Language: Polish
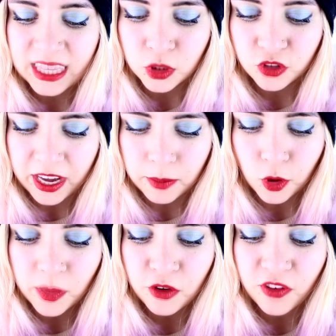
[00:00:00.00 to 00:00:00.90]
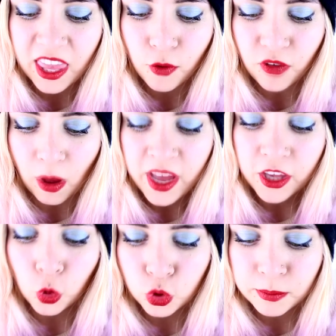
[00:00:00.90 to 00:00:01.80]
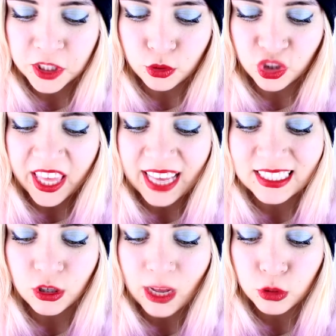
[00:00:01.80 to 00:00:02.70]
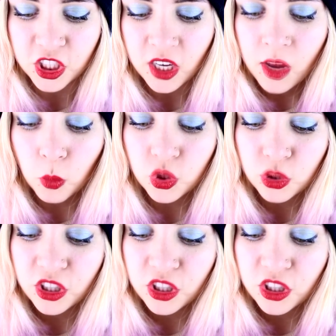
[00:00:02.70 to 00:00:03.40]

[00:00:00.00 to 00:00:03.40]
atmosfery, promieniowanie UV i różne przeciążenia astronauci muszą